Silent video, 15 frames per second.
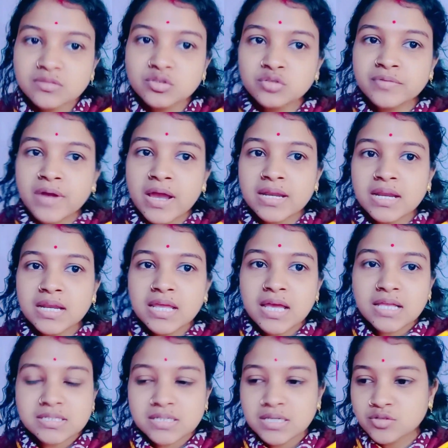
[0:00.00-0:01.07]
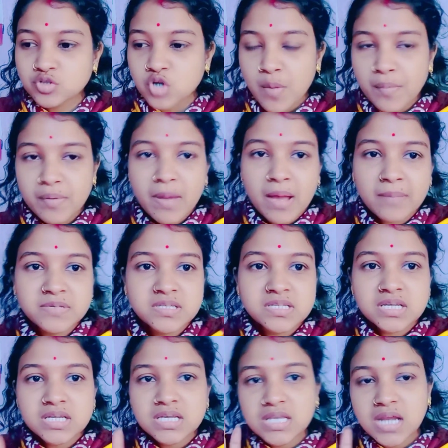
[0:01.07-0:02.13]
তো ফাইনালি আজকে সবে ভাবছি
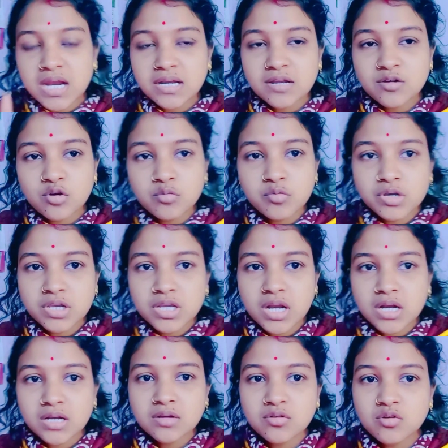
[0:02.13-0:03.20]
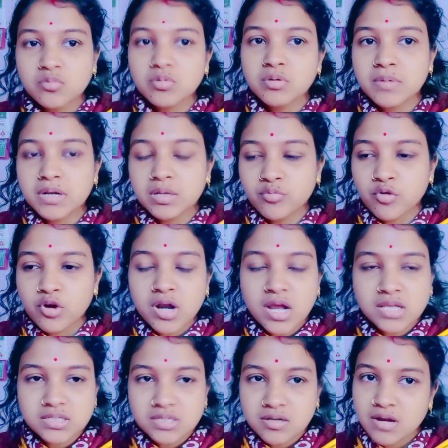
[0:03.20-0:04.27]
যে কি রান্না করব কি রান্না করব মানে বর
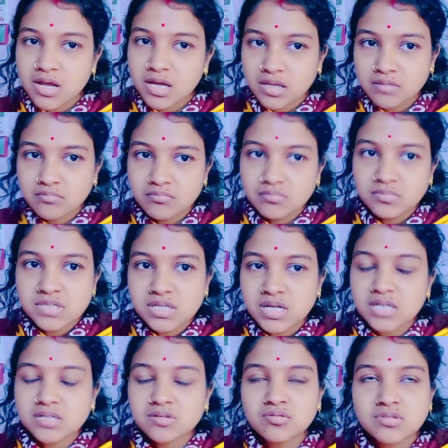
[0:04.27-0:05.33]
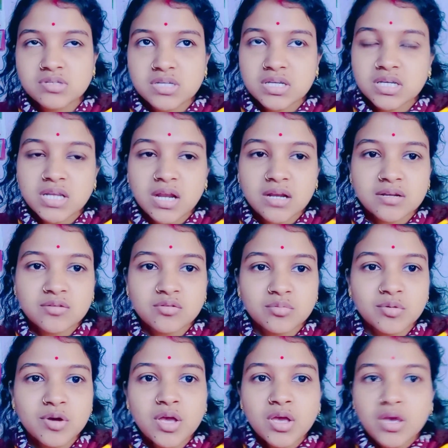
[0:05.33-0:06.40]
কাজে যাওয়ার আগে জিজ্ঞাসা করছি যে কী রান্না
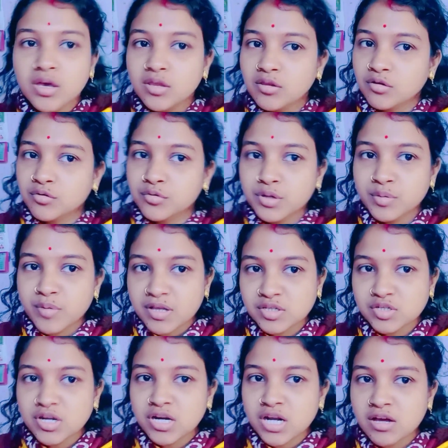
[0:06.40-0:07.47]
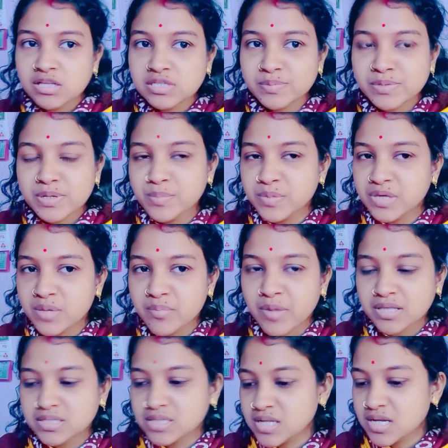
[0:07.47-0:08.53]
করব তখনই মাছওয়ালার আওয়াজ পেলাম গিয়ে
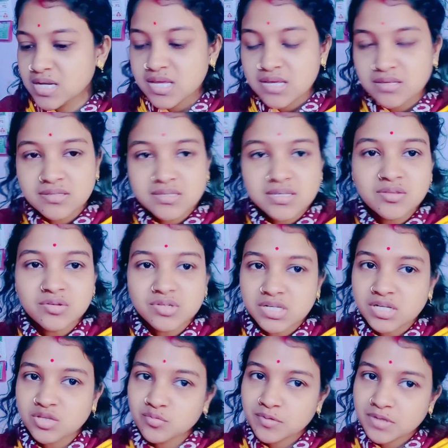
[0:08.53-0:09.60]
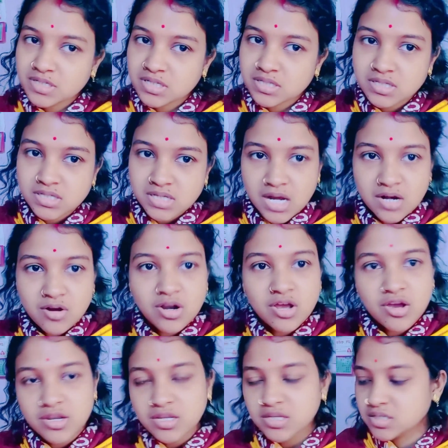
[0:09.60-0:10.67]
মাছ কিনে নিয়ে এসেছি তো সেটা তোমাদের সাথে শেয়ার করা
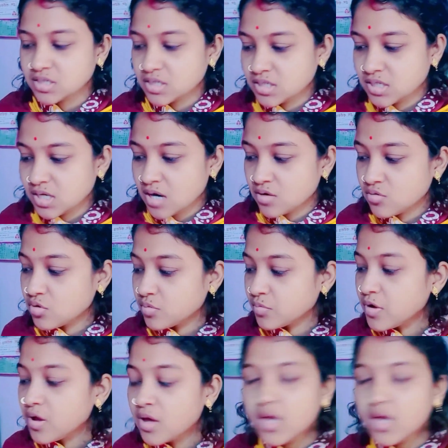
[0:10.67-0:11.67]
হয়নি সেটা শেয়ার করব